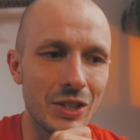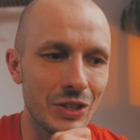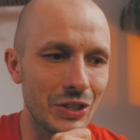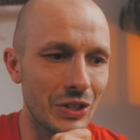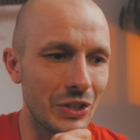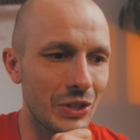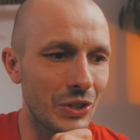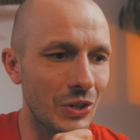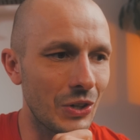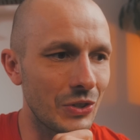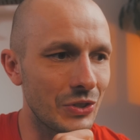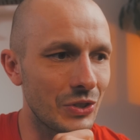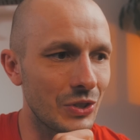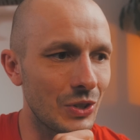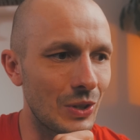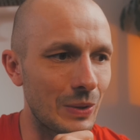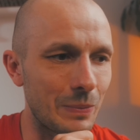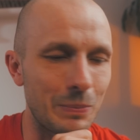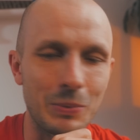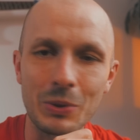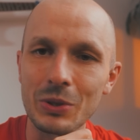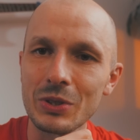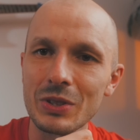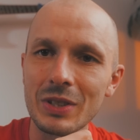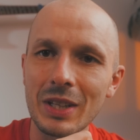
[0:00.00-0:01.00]
jeśli chodzi o
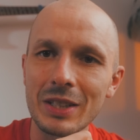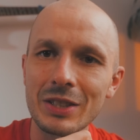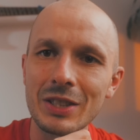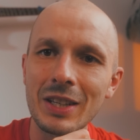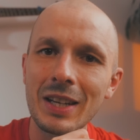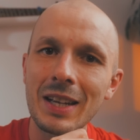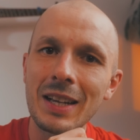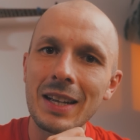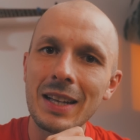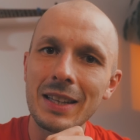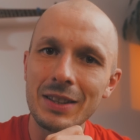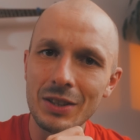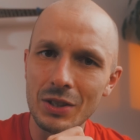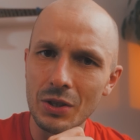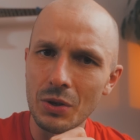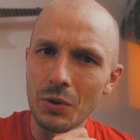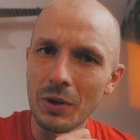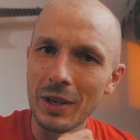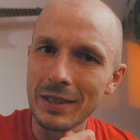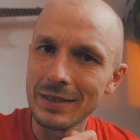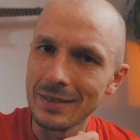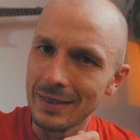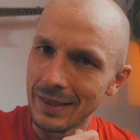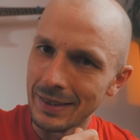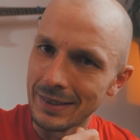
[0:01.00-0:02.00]
postać
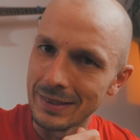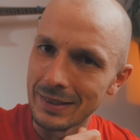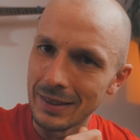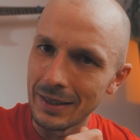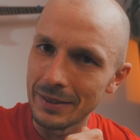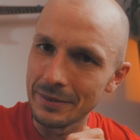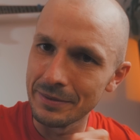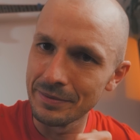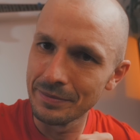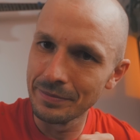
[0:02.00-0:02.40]
Andrewa Tate'a.